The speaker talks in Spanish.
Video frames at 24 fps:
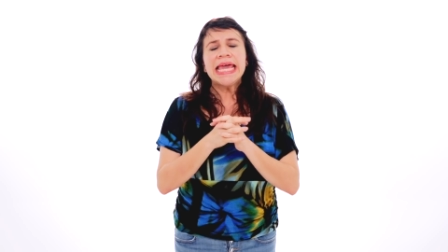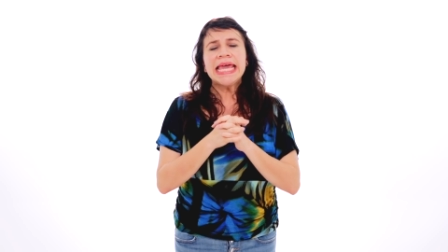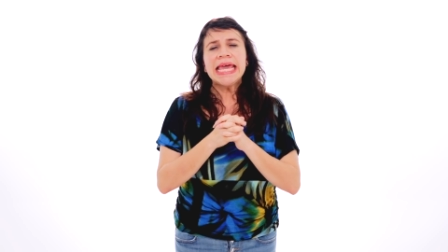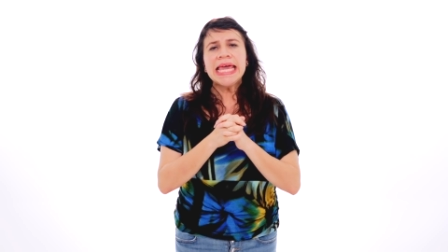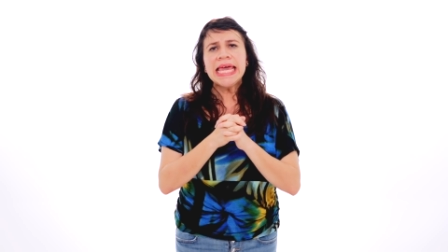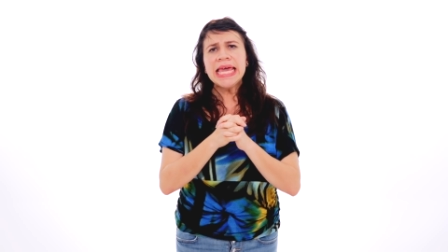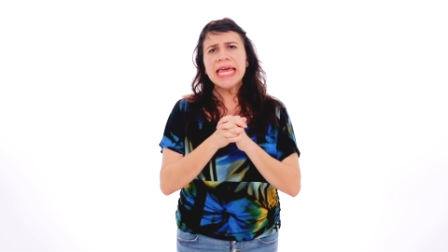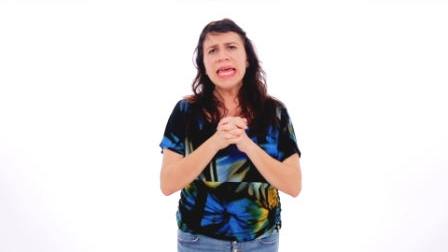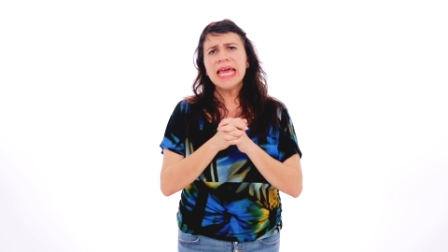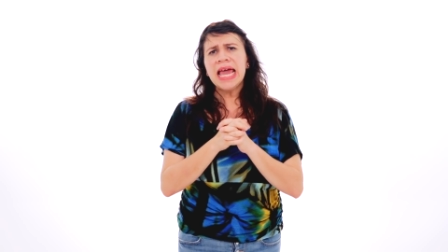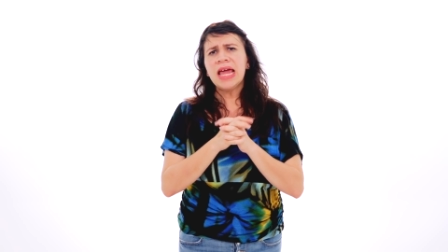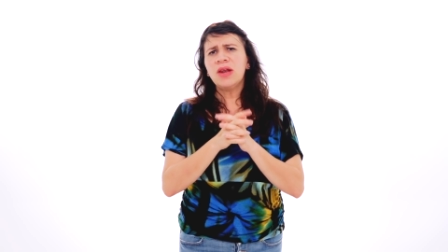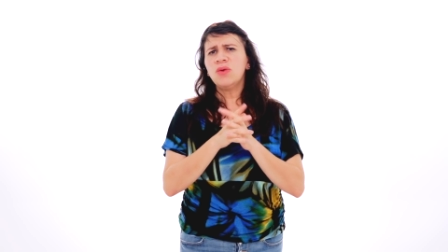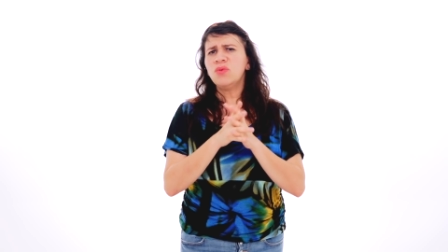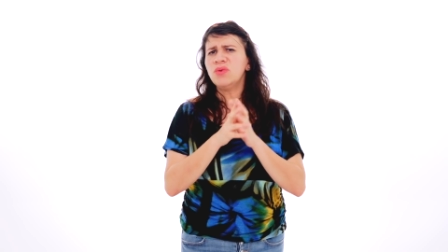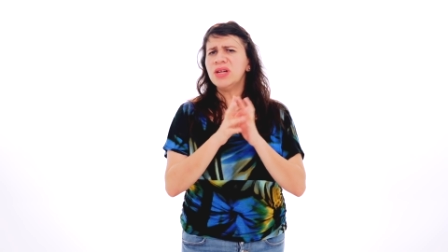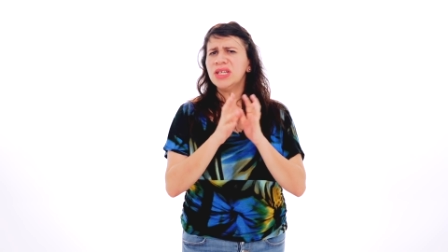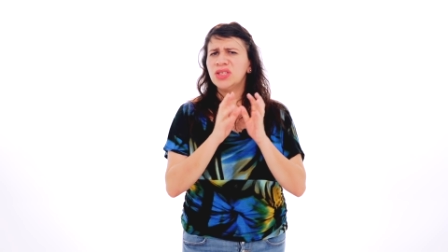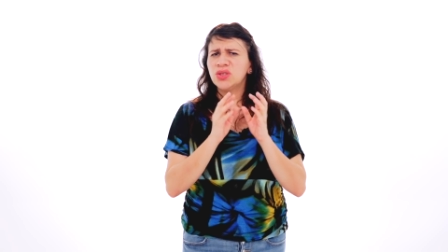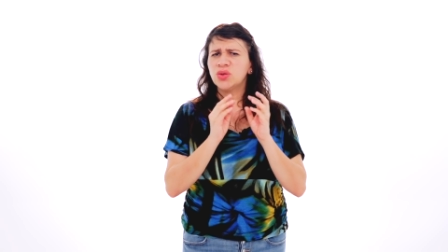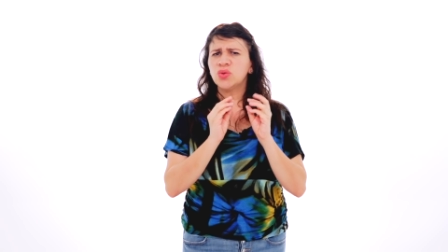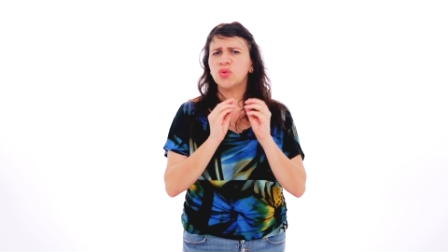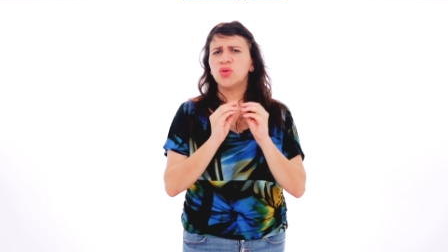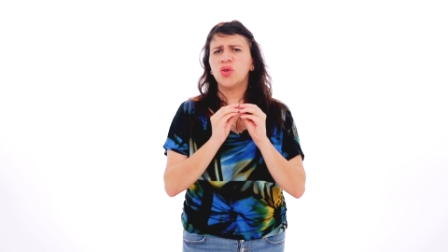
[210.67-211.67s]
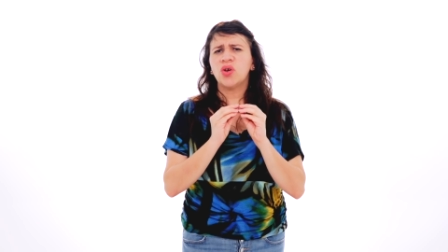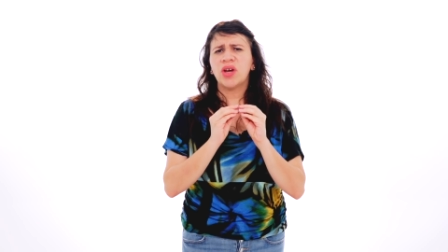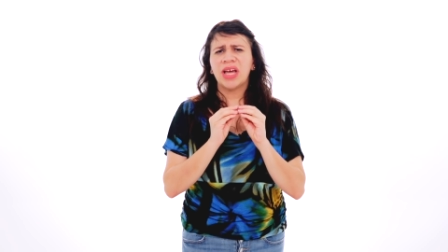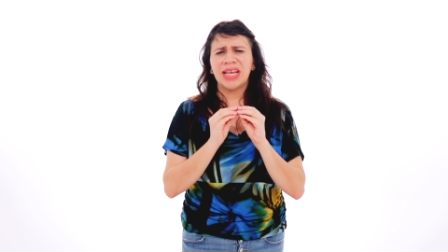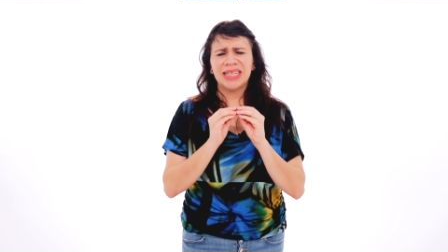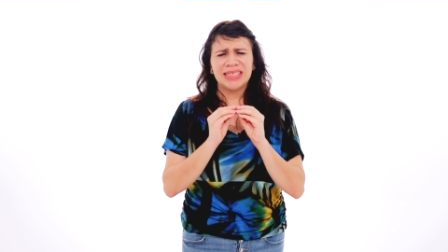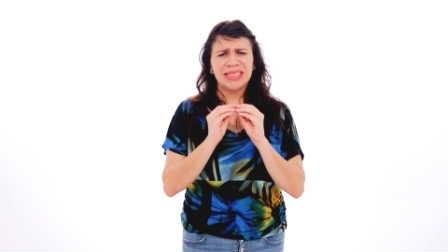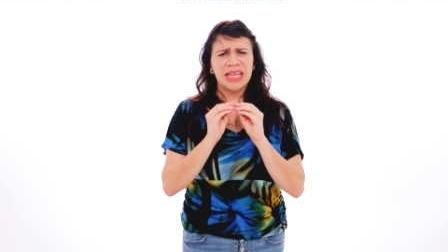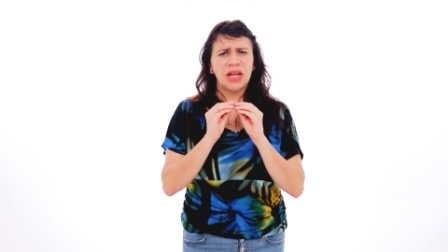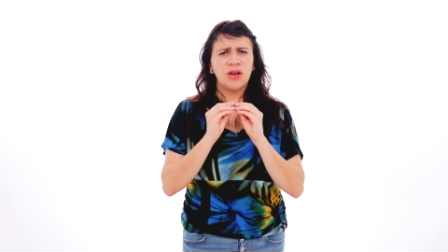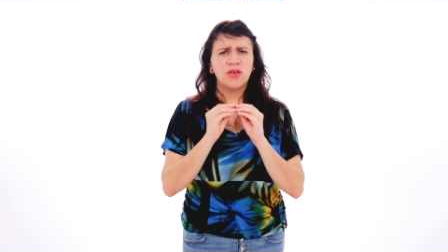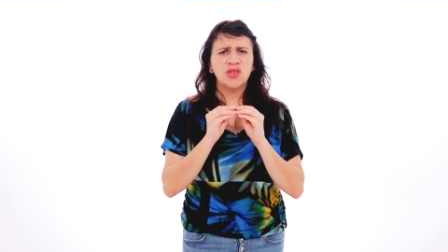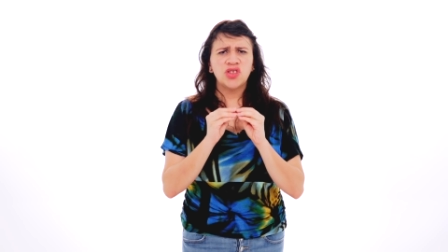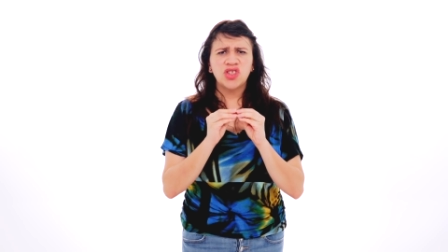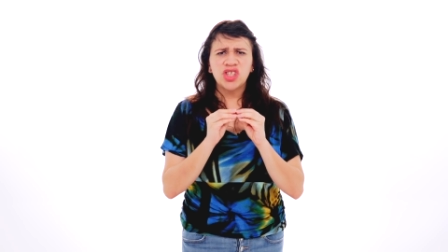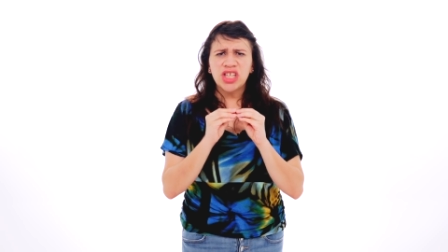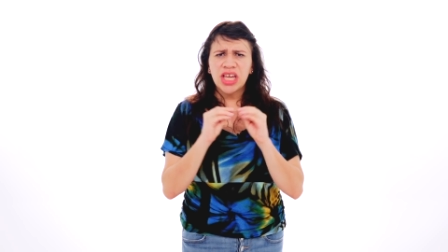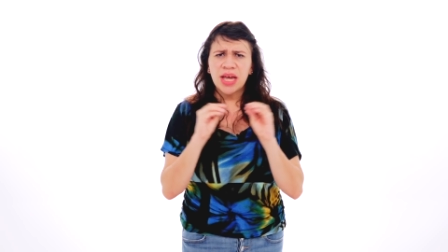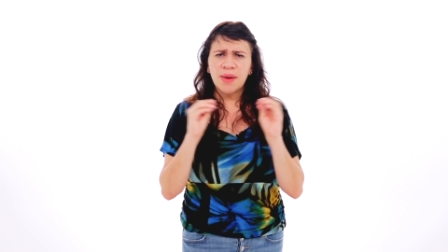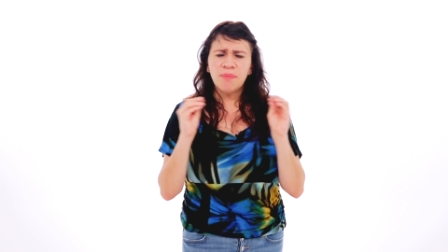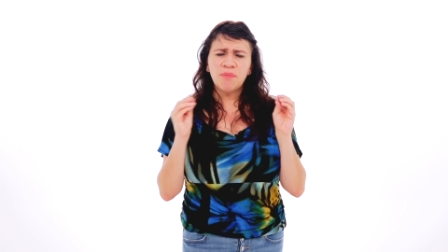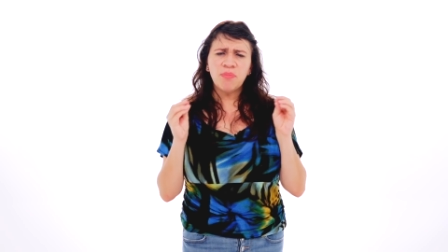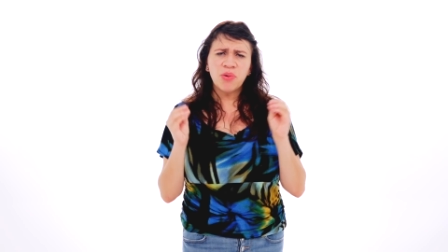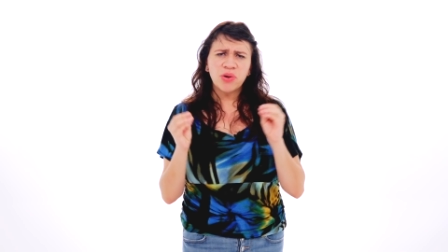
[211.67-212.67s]
Y en un estudio que hicieron
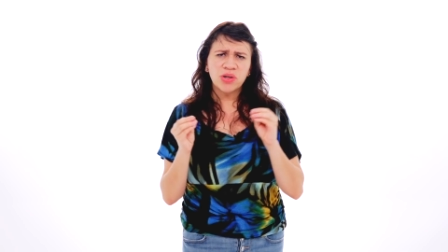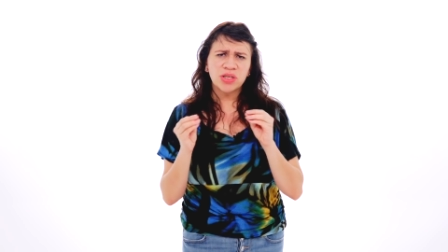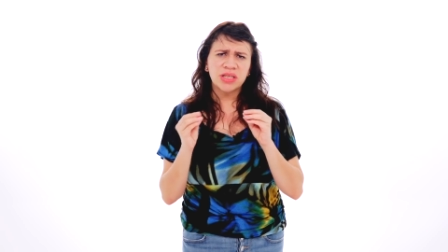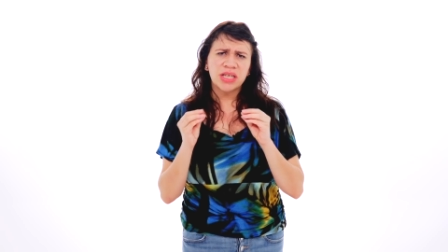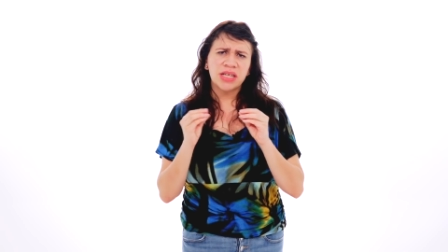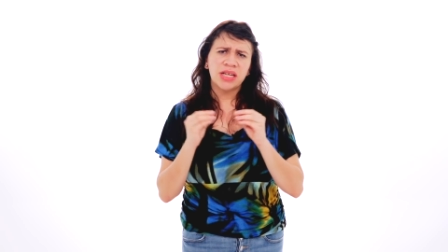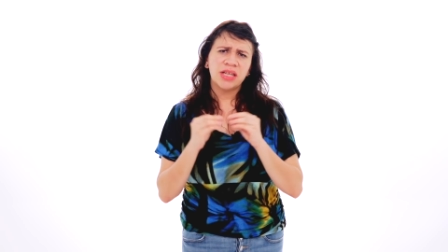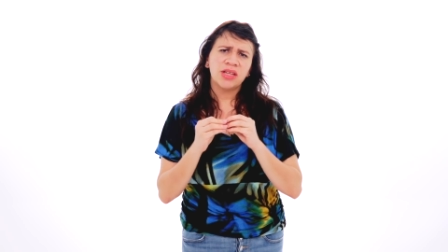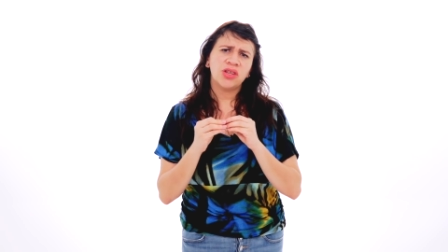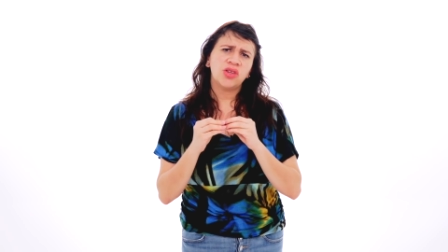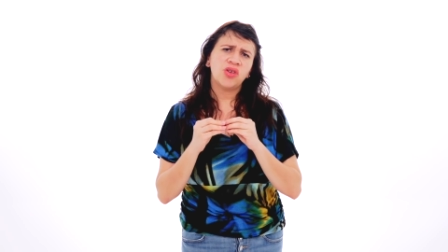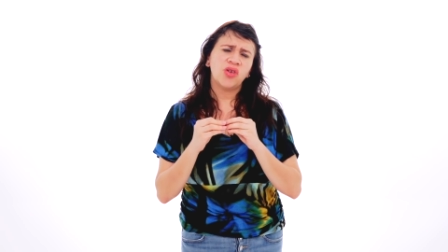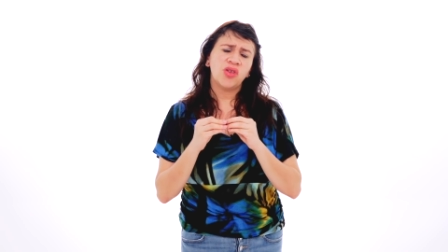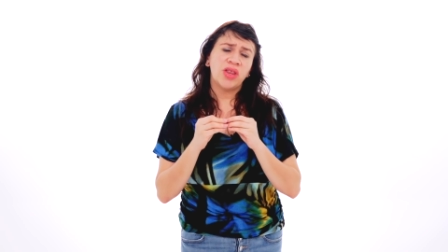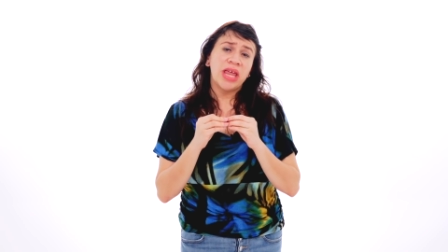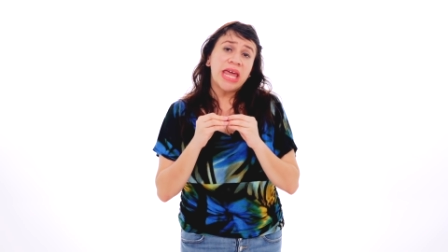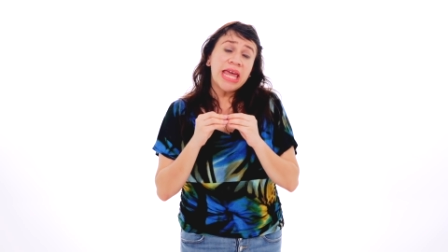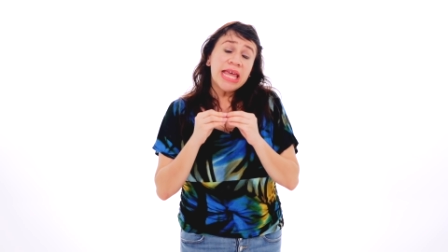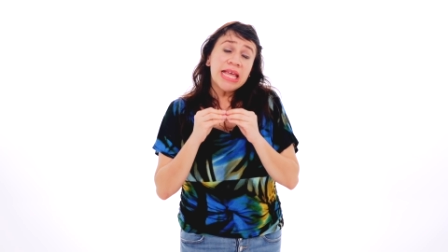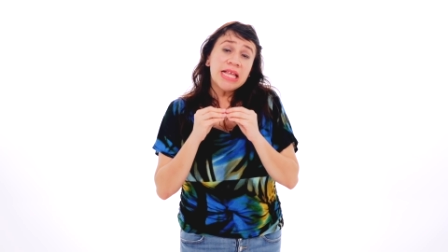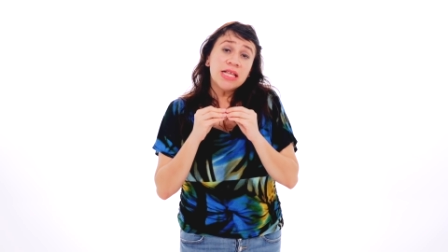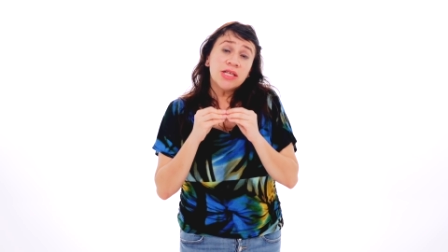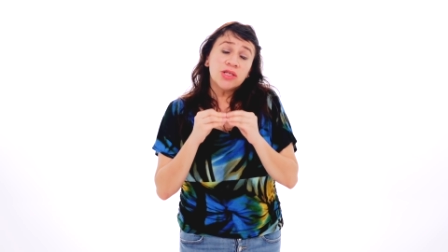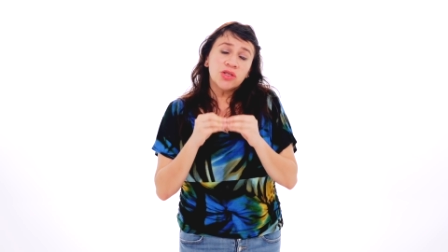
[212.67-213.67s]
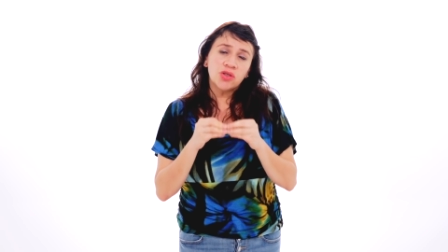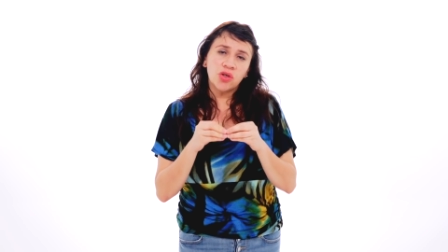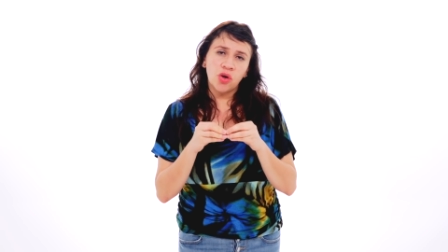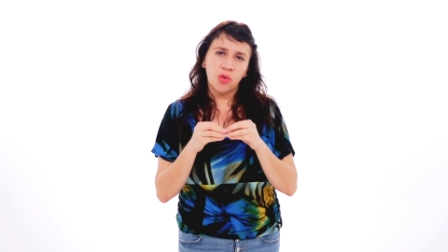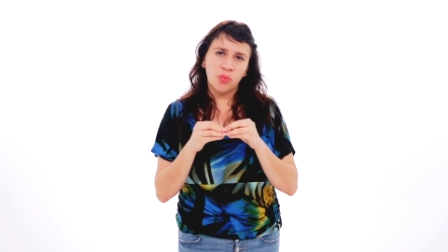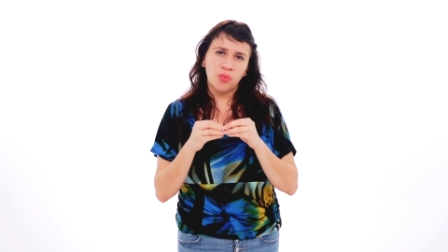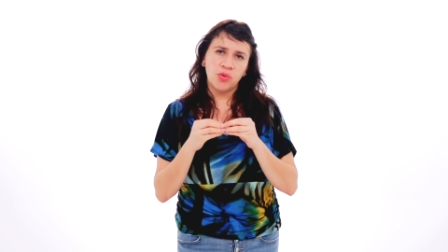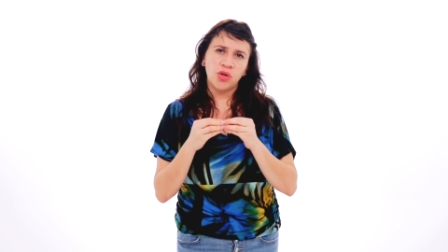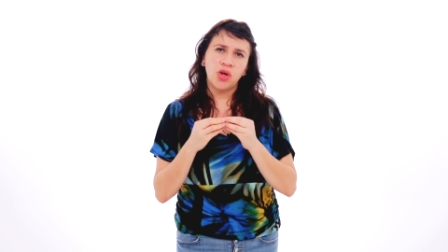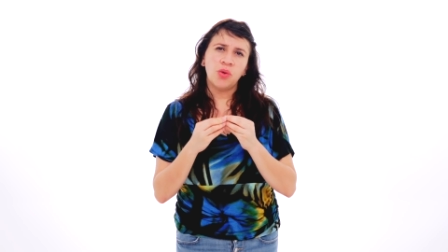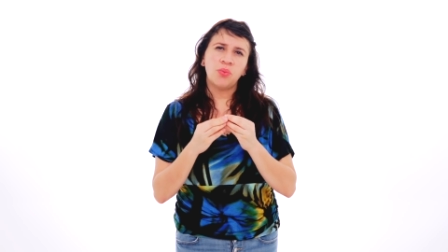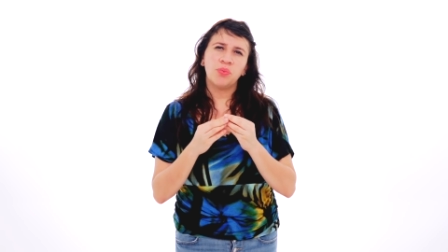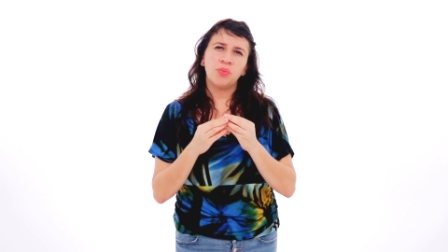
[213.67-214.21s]
100% de insomnio,